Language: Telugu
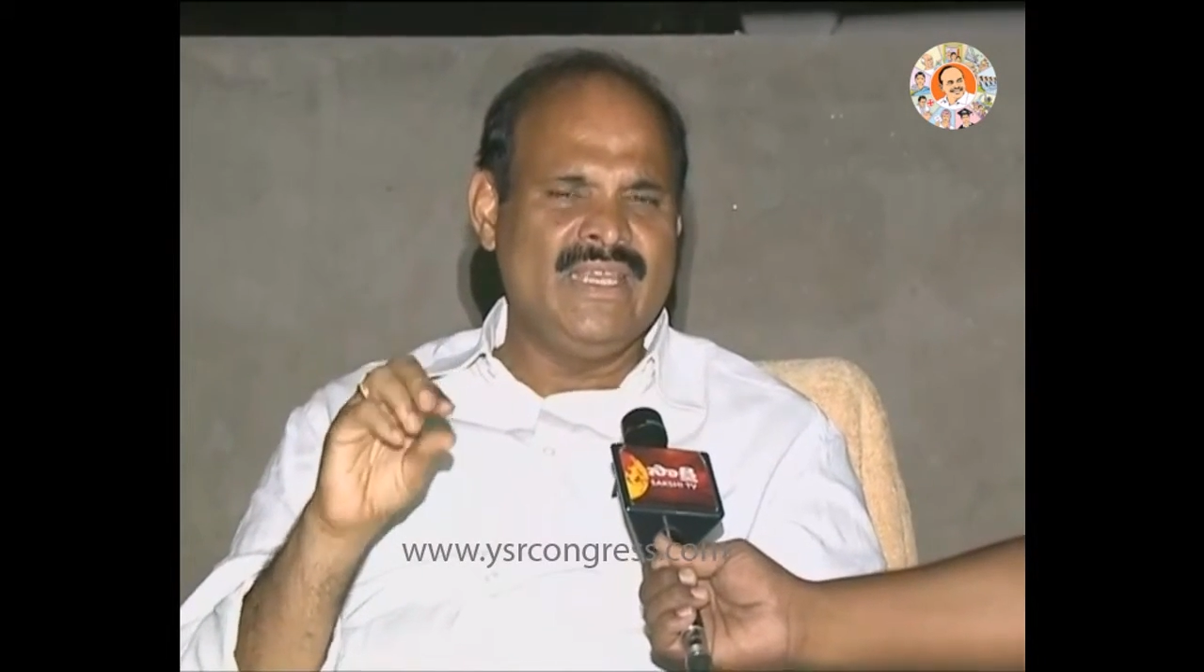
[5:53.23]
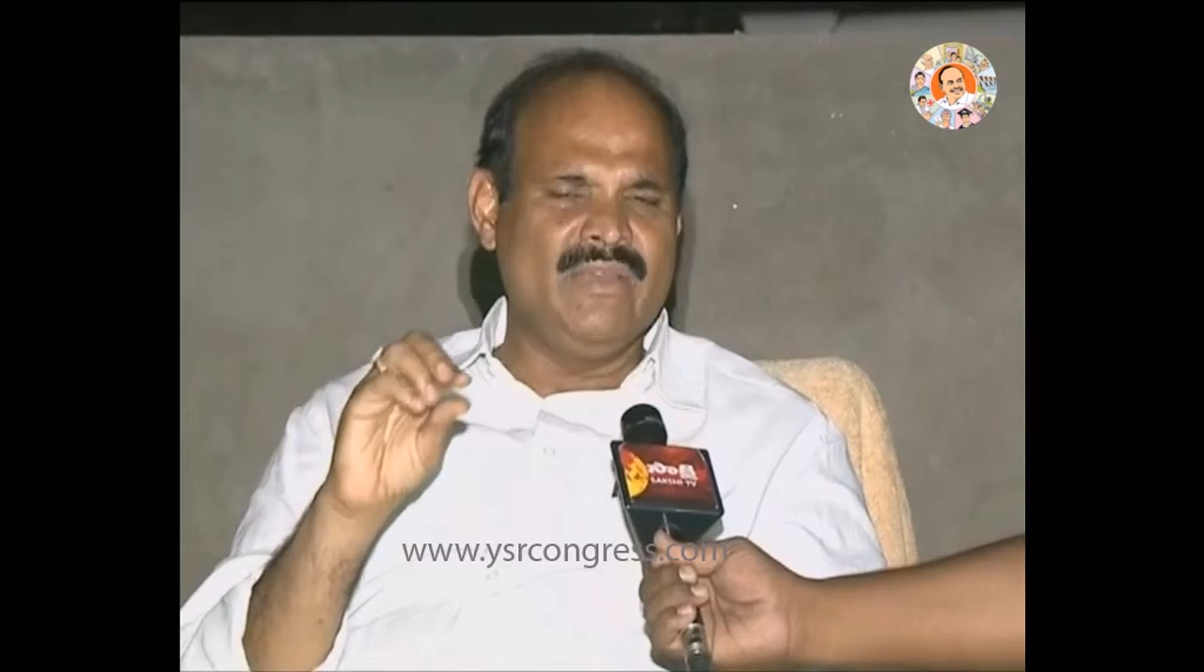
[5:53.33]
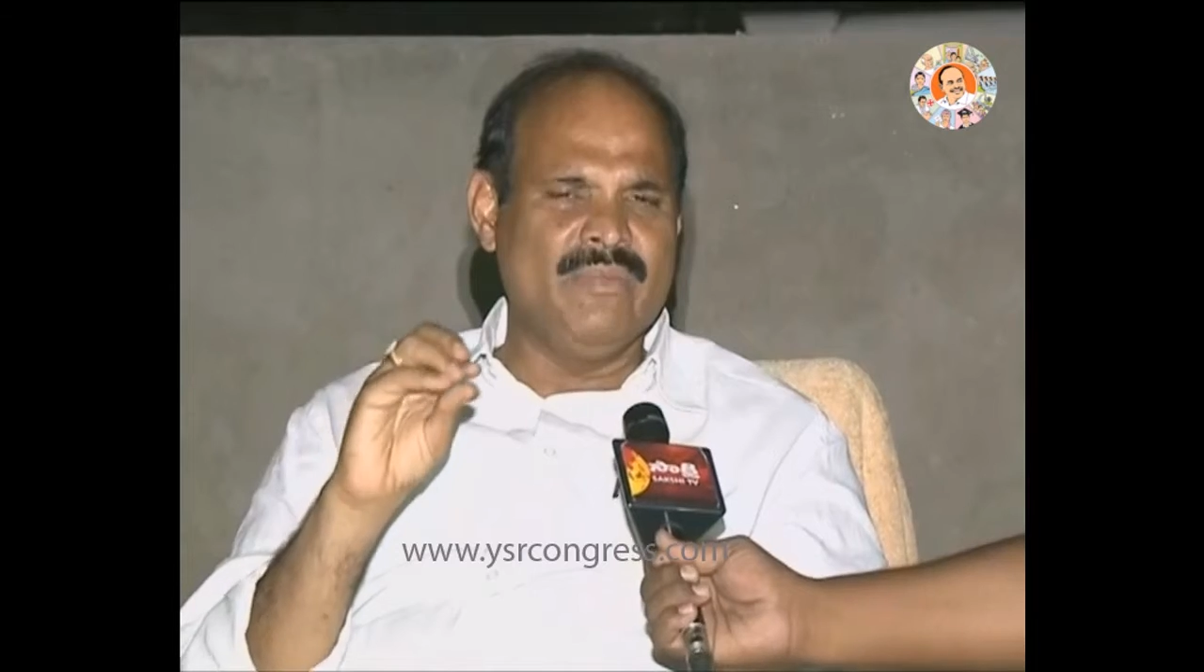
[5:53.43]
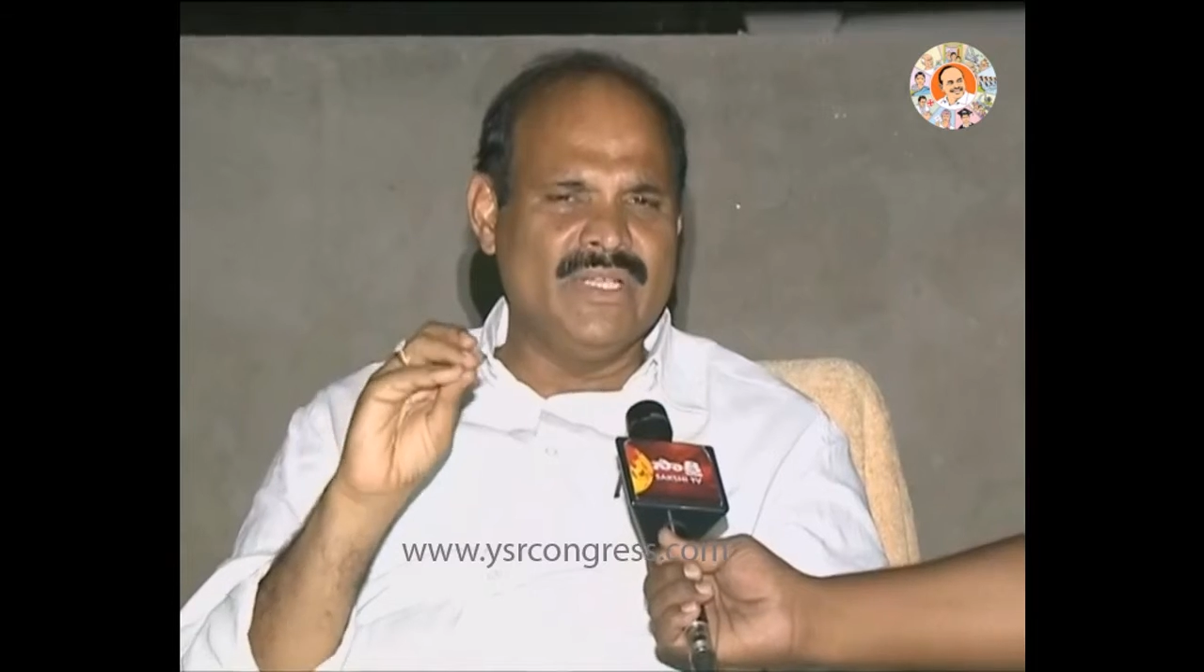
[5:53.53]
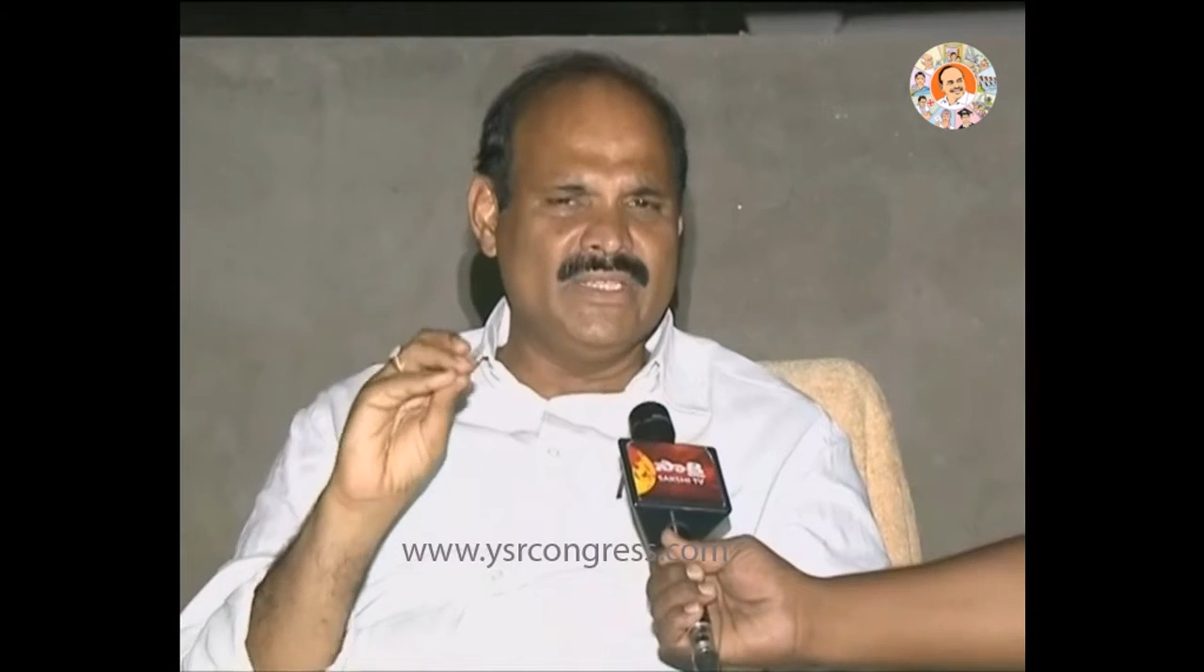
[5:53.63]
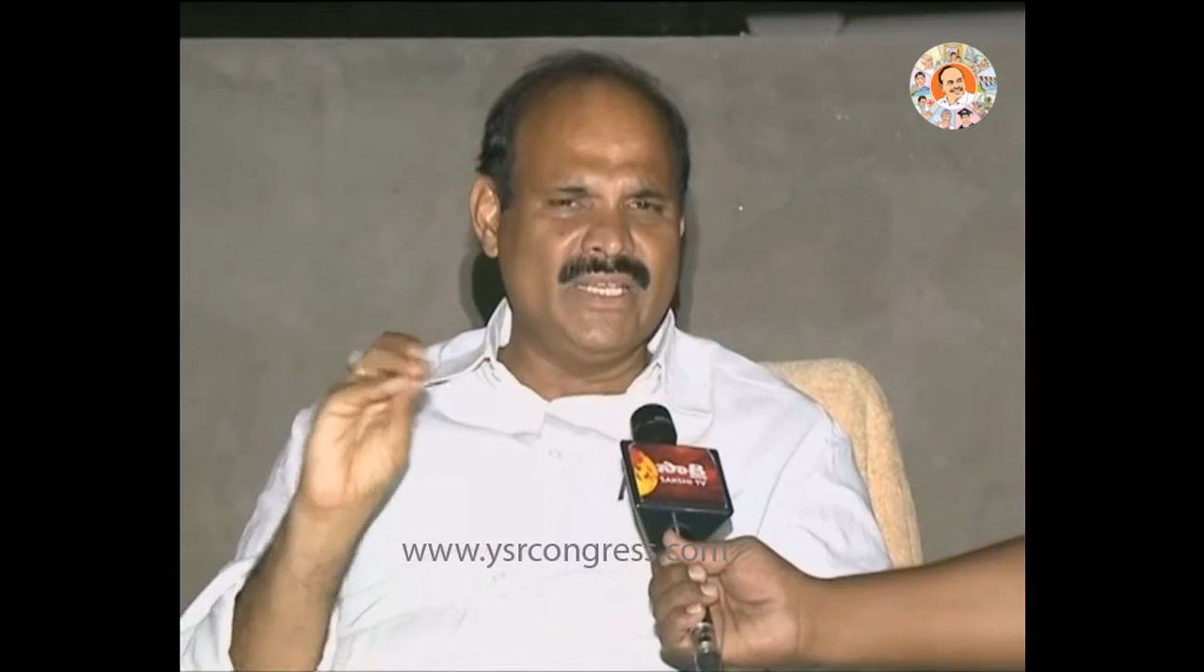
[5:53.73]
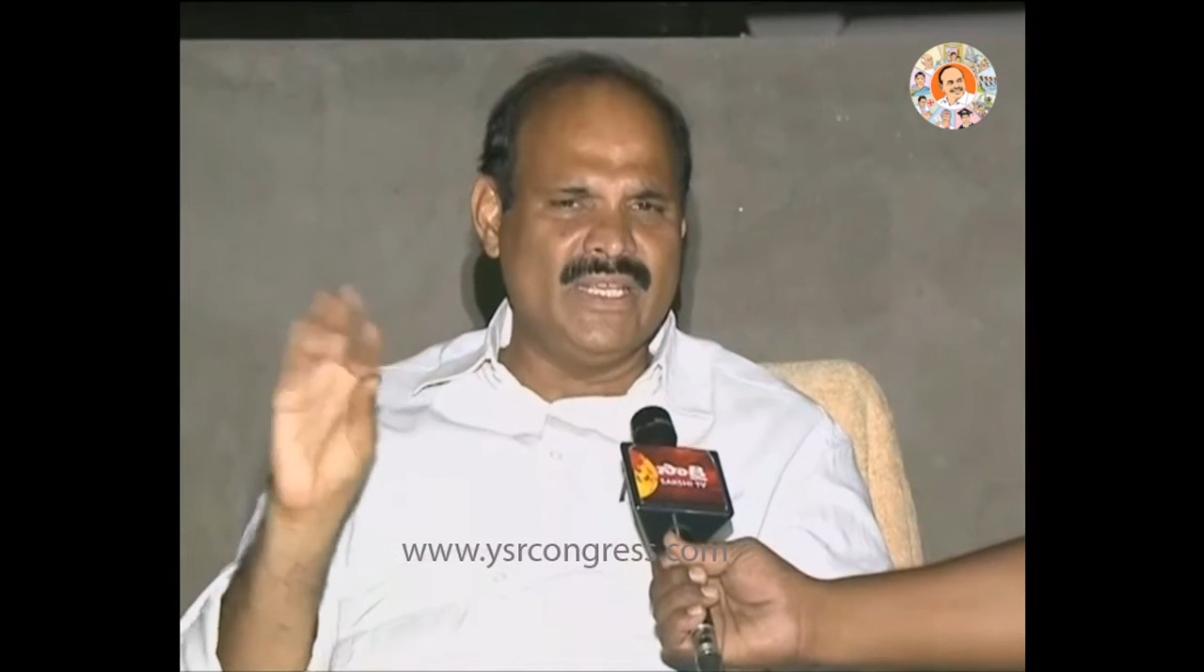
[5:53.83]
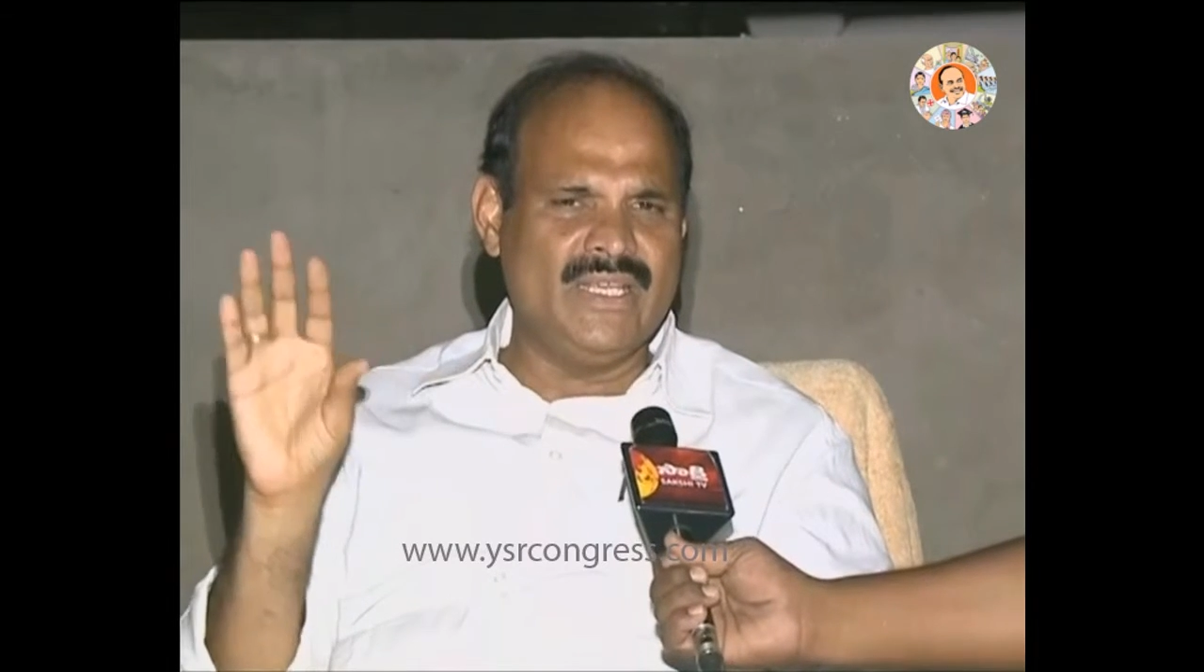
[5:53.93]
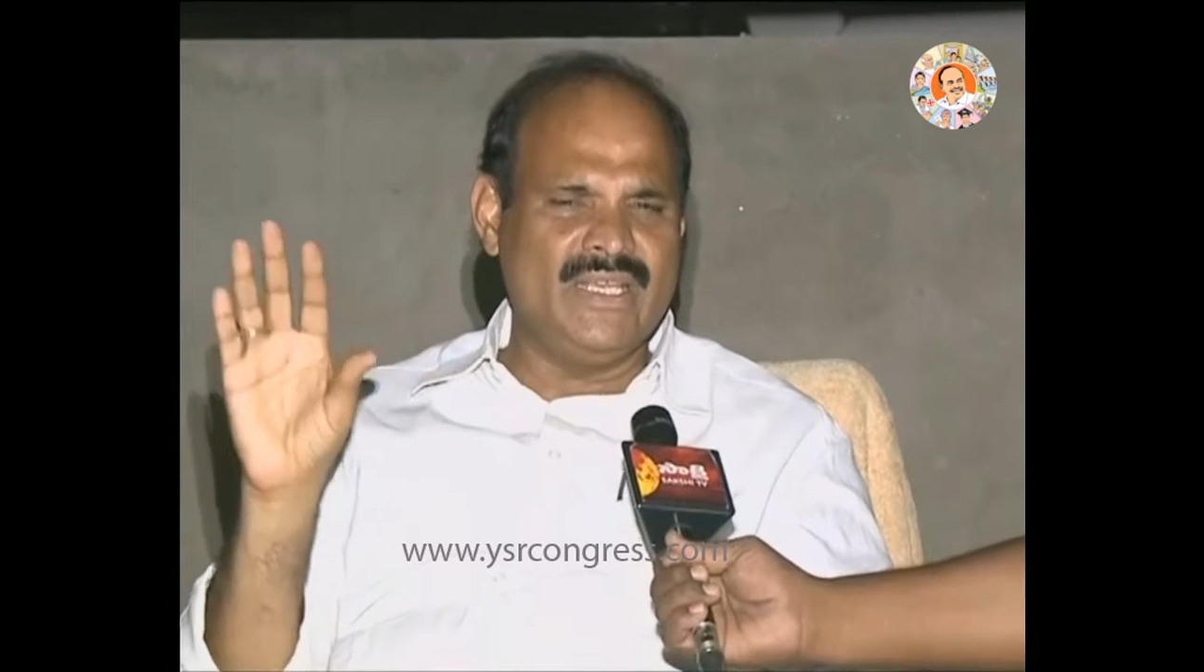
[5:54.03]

ఈ మంత్రి